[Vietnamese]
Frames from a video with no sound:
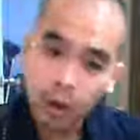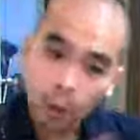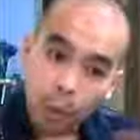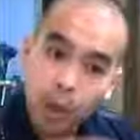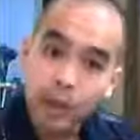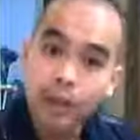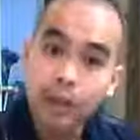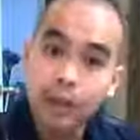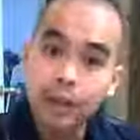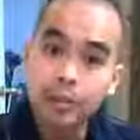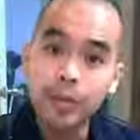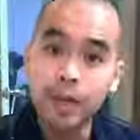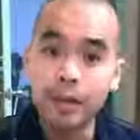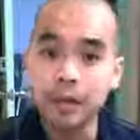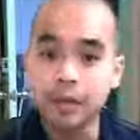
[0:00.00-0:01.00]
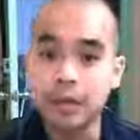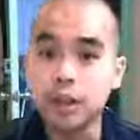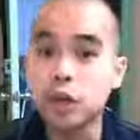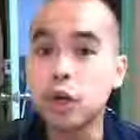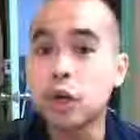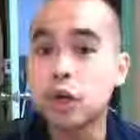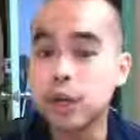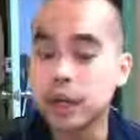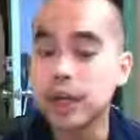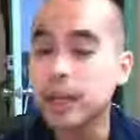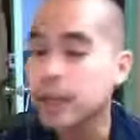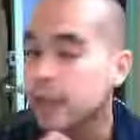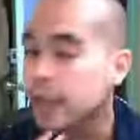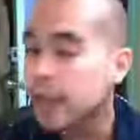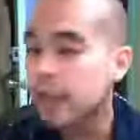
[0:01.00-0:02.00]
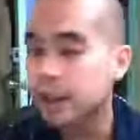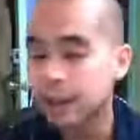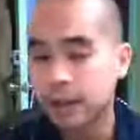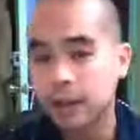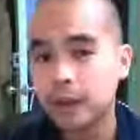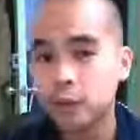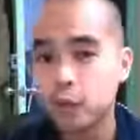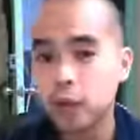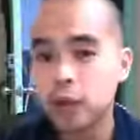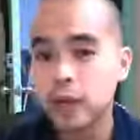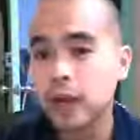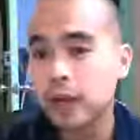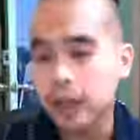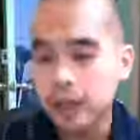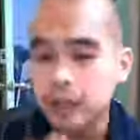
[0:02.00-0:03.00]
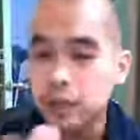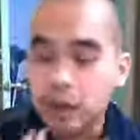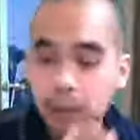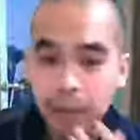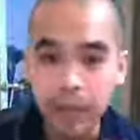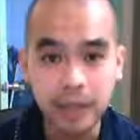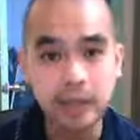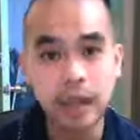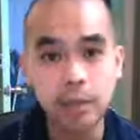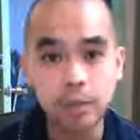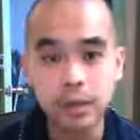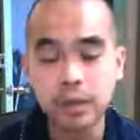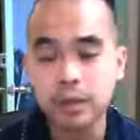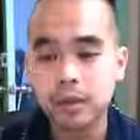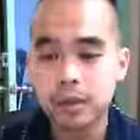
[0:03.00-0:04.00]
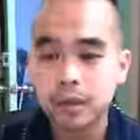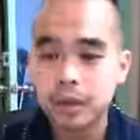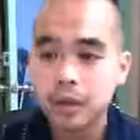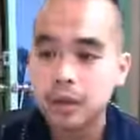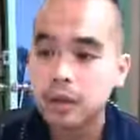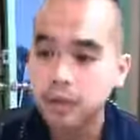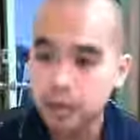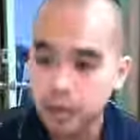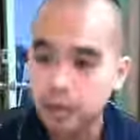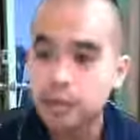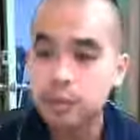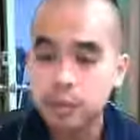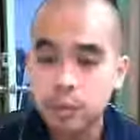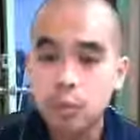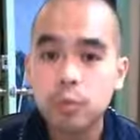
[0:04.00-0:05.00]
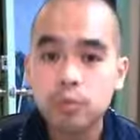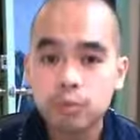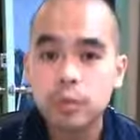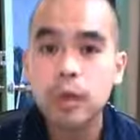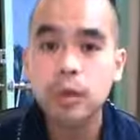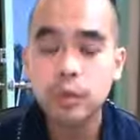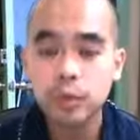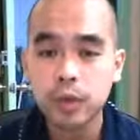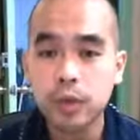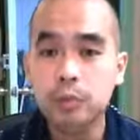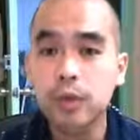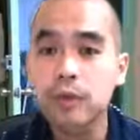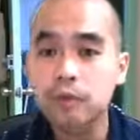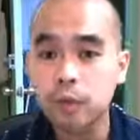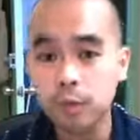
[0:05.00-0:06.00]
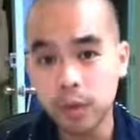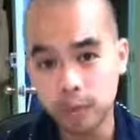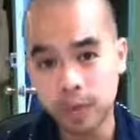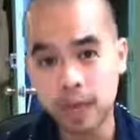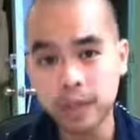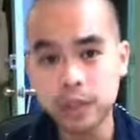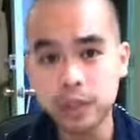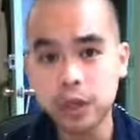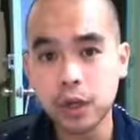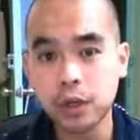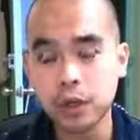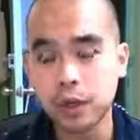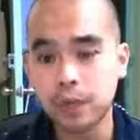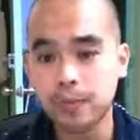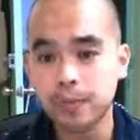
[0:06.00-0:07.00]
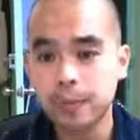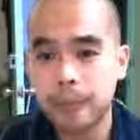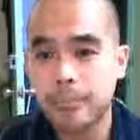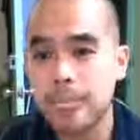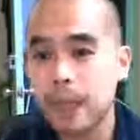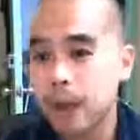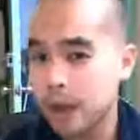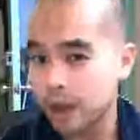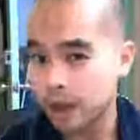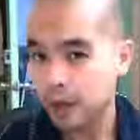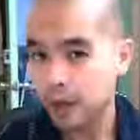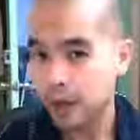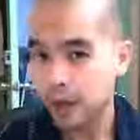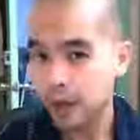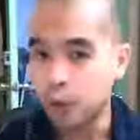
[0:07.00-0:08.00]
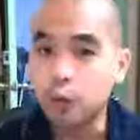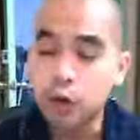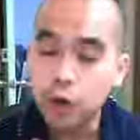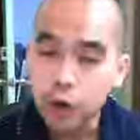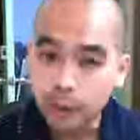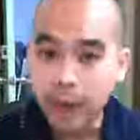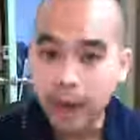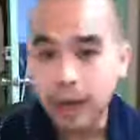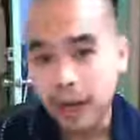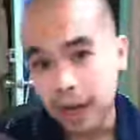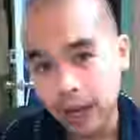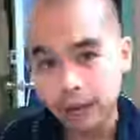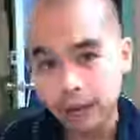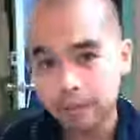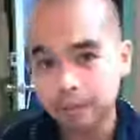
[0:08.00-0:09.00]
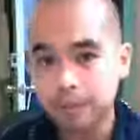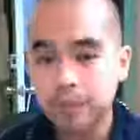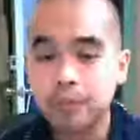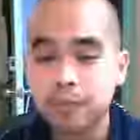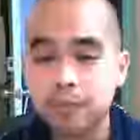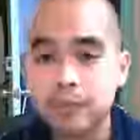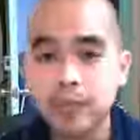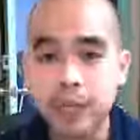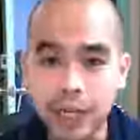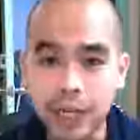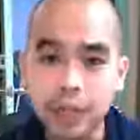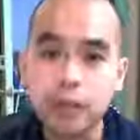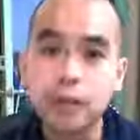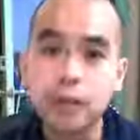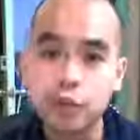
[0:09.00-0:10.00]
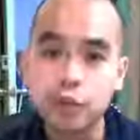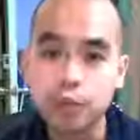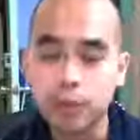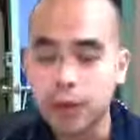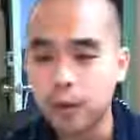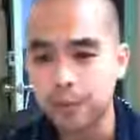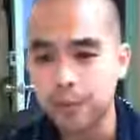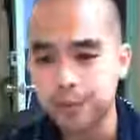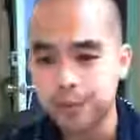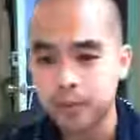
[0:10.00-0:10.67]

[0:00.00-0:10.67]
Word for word: quay cái clip này ngược lại để nghe cách will cách nghĩa xong các bạn tập đó thì ở trong vòng 5 phút là bạn sẽ nói được Ngu có người bạn khác Thằng này nó người Trung Đông